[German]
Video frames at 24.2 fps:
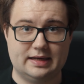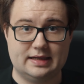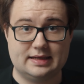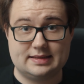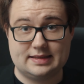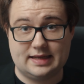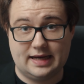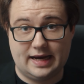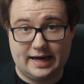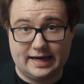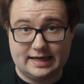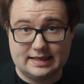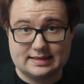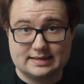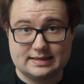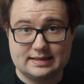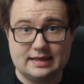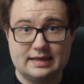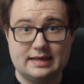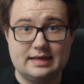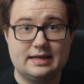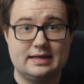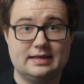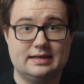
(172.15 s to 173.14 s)
Das
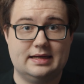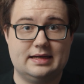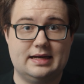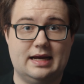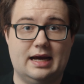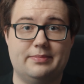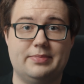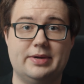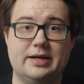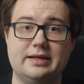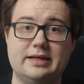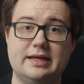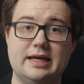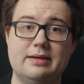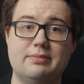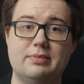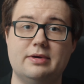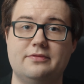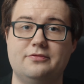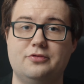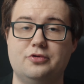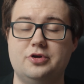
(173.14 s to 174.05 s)
heißt, dein Arbeitgeber